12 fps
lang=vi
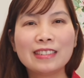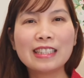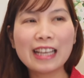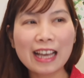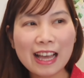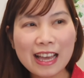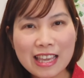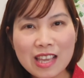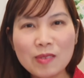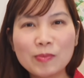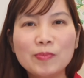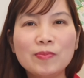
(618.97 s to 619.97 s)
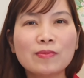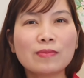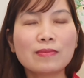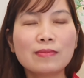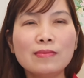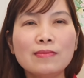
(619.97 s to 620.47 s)
cái
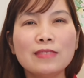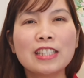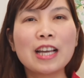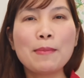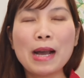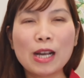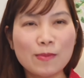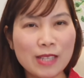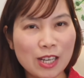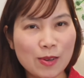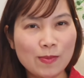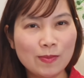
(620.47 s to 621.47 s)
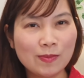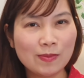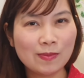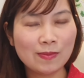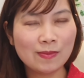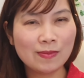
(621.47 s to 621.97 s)
cái bằng công dân úc
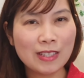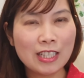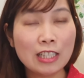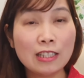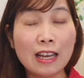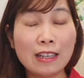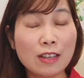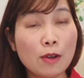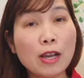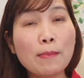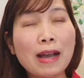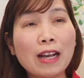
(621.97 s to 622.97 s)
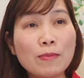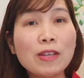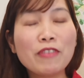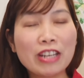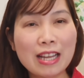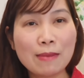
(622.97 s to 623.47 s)
à, cái bằng công dân
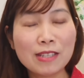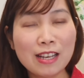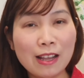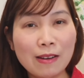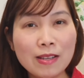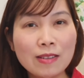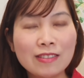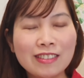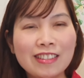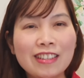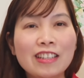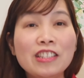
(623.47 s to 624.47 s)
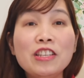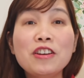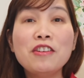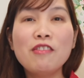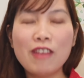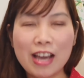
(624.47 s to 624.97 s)
Việt Nam xin lỗi
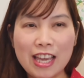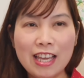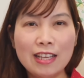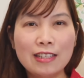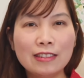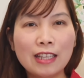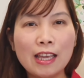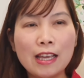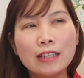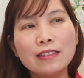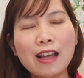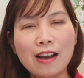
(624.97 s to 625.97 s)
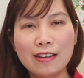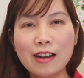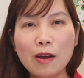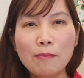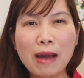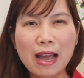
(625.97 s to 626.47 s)
như vậy thì cái từ đó
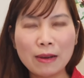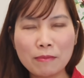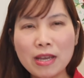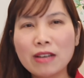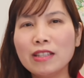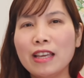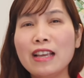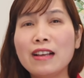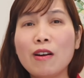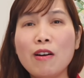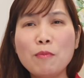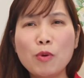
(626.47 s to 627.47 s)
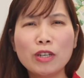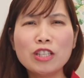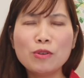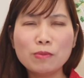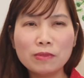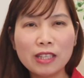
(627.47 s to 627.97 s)
bạn mới có thể có một cái
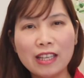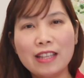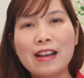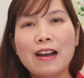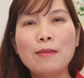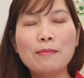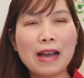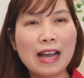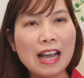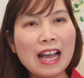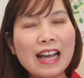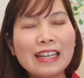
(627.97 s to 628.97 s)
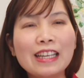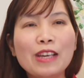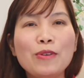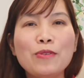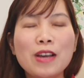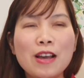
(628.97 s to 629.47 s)
chút gì đó mà
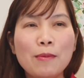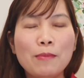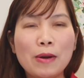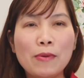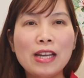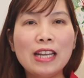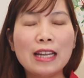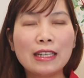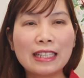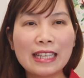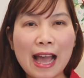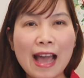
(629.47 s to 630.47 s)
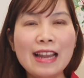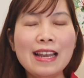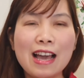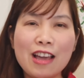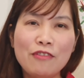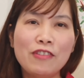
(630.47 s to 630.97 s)
argue mà gọi là cãi
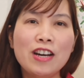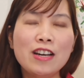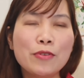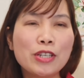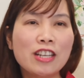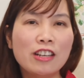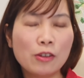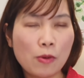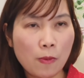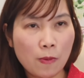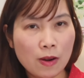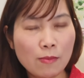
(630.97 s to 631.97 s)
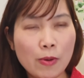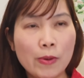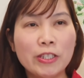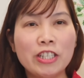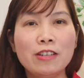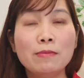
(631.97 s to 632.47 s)
lại với quyết định của bộ
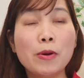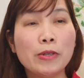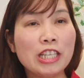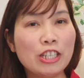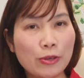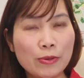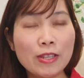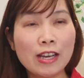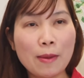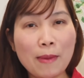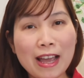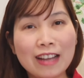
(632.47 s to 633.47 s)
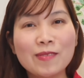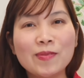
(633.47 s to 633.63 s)
trưởng bộ di trú nha các bạn